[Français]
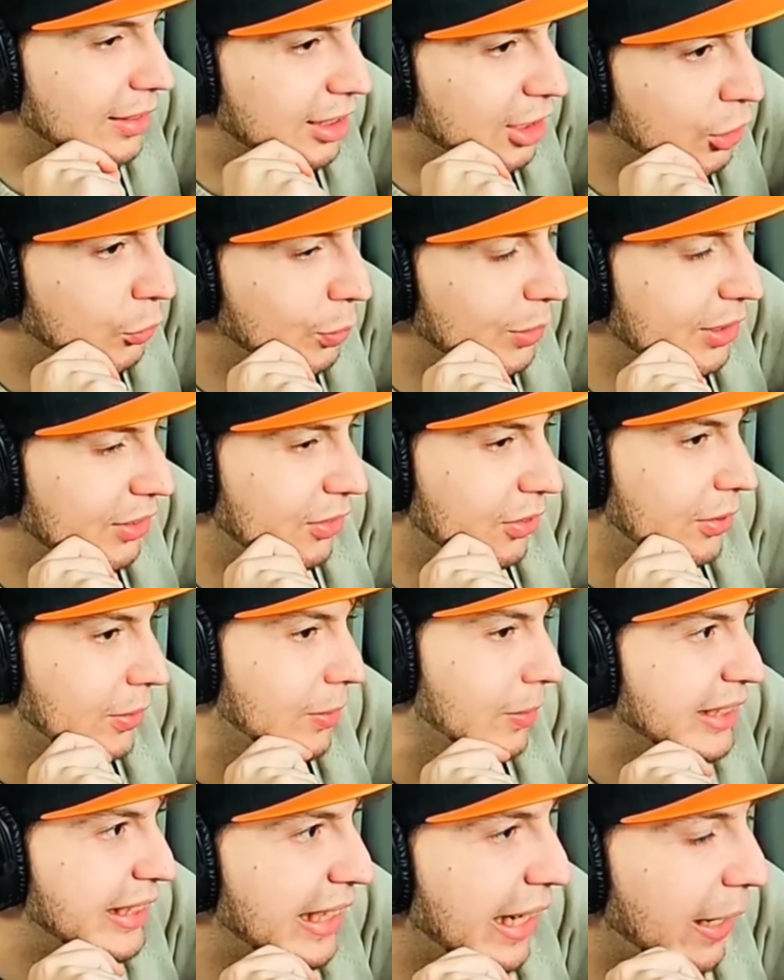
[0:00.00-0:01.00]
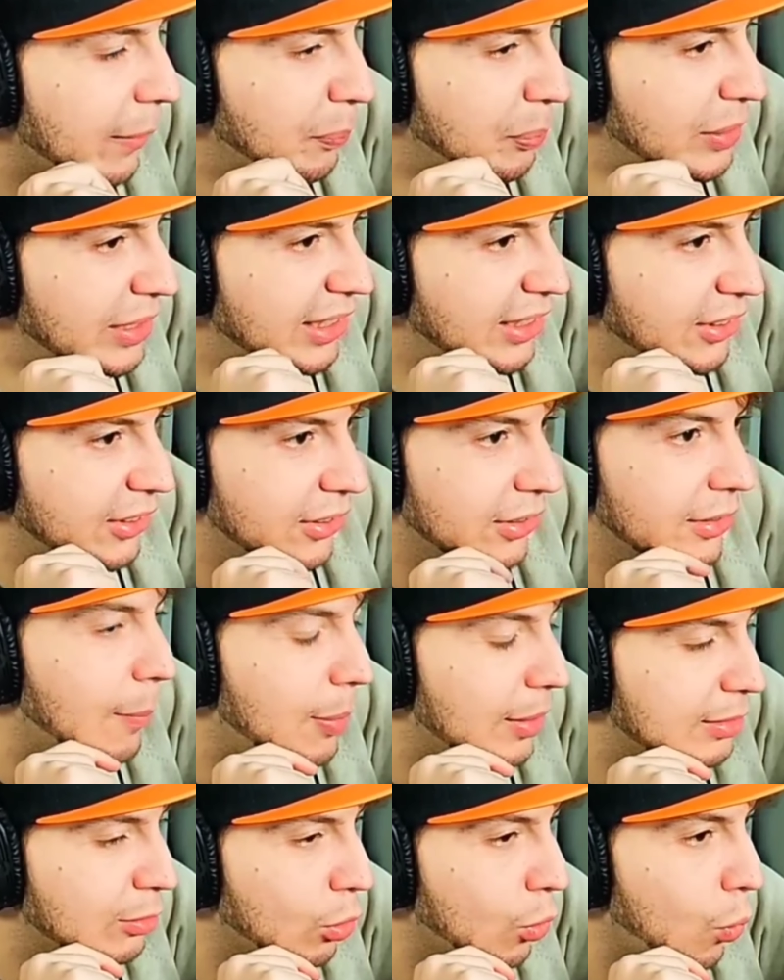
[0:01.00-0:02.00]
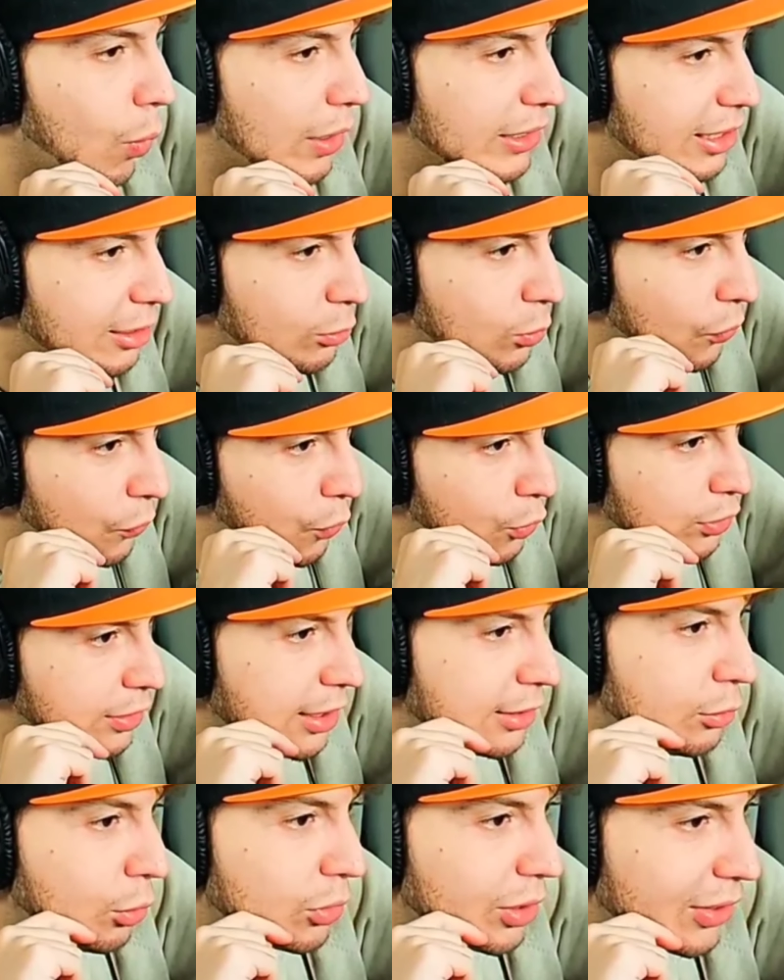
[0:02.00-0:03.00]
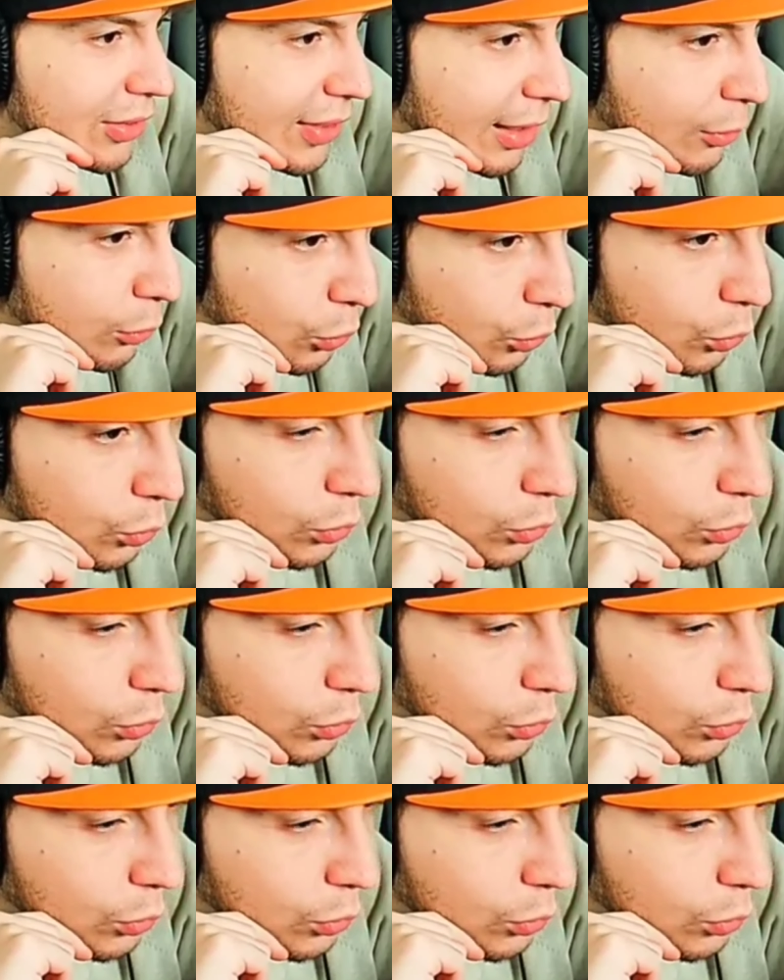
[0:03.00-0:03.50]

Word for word: as 18 qui répliquent un Battle royal de Fortnite dans ta salle de